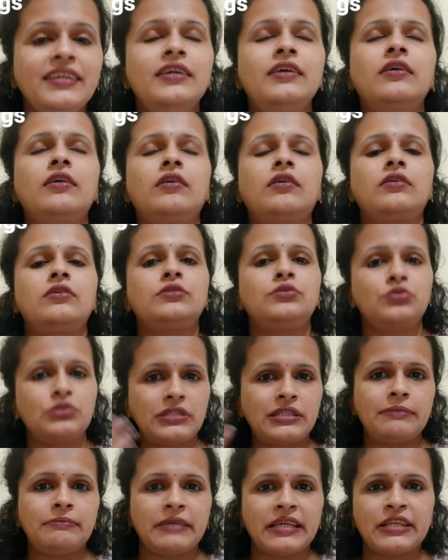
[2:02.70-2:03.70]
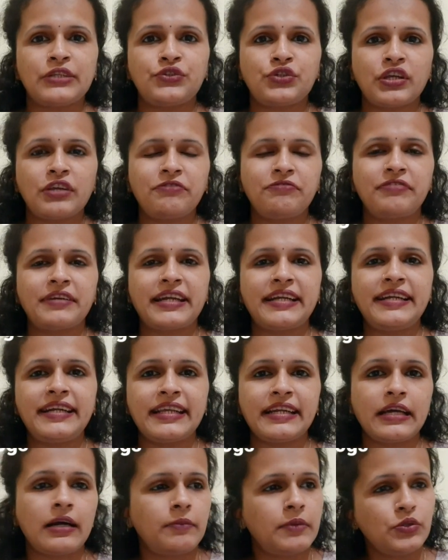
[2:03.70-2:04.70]
नहीं दूसरी मेरी जो एक
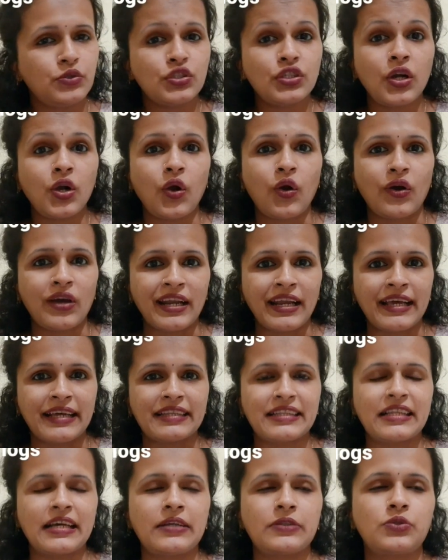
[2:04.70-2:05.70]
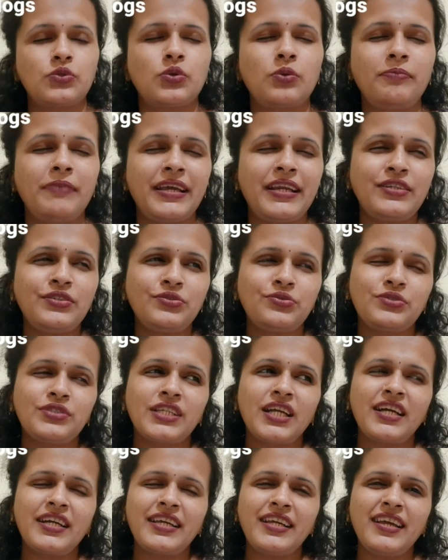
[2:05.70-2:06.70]
फ्रेंड है ना अभी उसका कॉल आया था तो मैंने
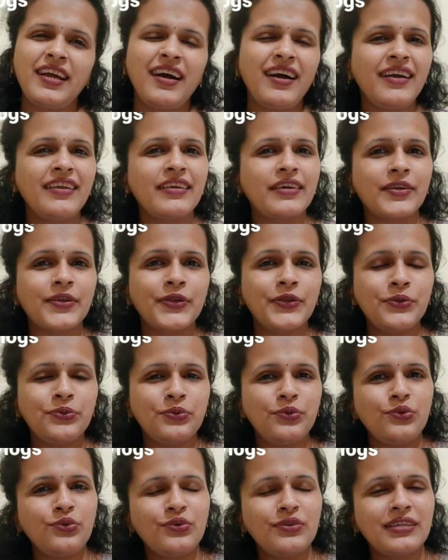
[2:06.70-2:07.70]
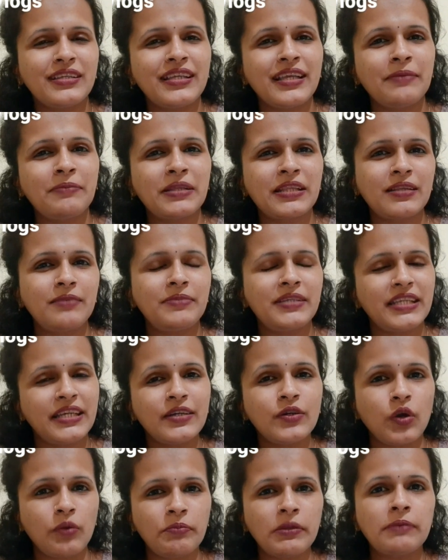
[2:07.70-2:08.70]
सोचा कि हाँ यार क्यों ये मतलब
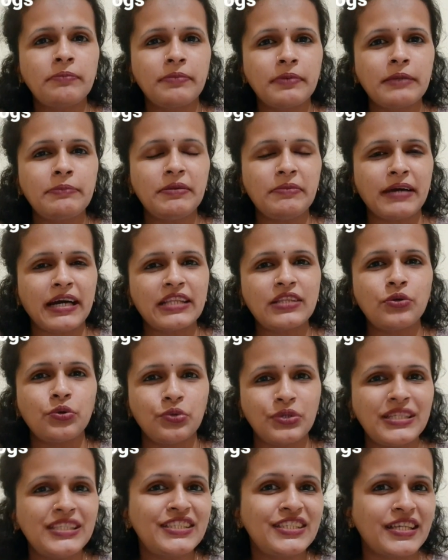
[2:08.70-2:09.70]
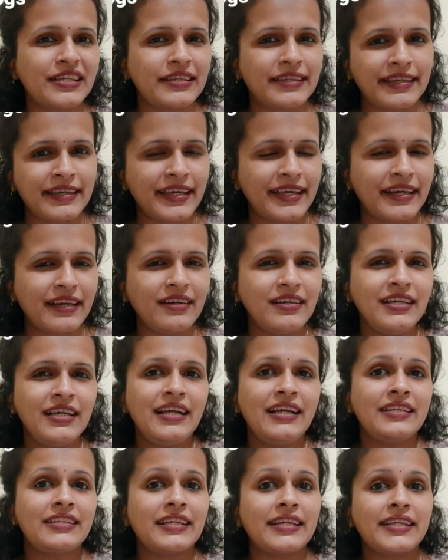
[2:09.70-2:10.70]
ये टॉपिक पे भी बात होनी चाहिए है ना
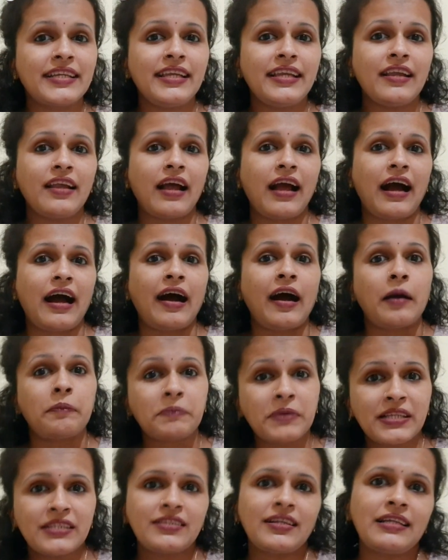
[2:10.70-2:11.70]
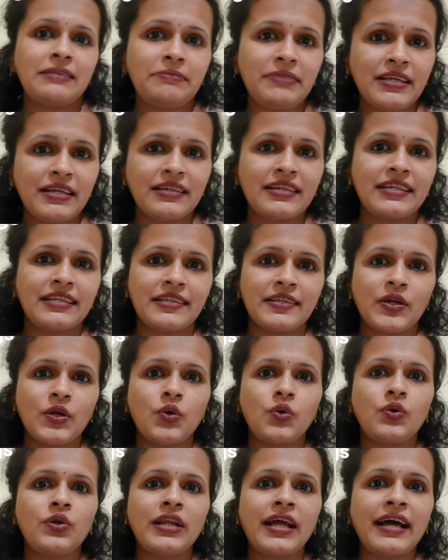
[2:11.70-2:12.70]
ताकि आपके साथ भी अगर
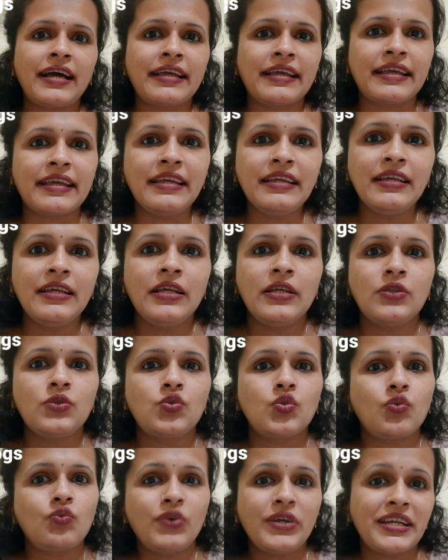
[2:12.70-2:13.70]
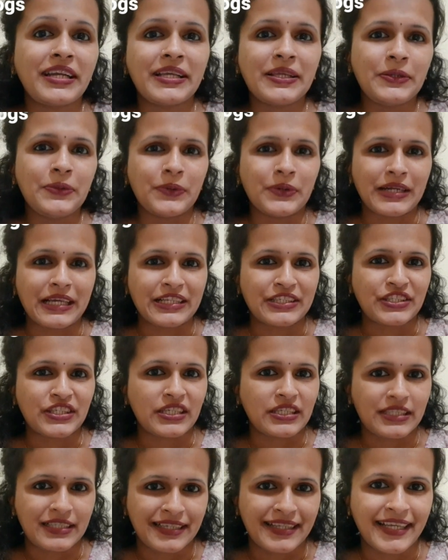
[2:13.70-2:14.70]
ये हो रहा है तो वो नहीं होना
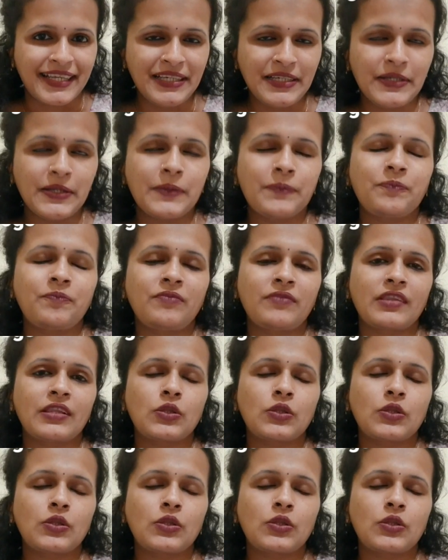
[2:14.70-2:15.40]
चाहिए राइट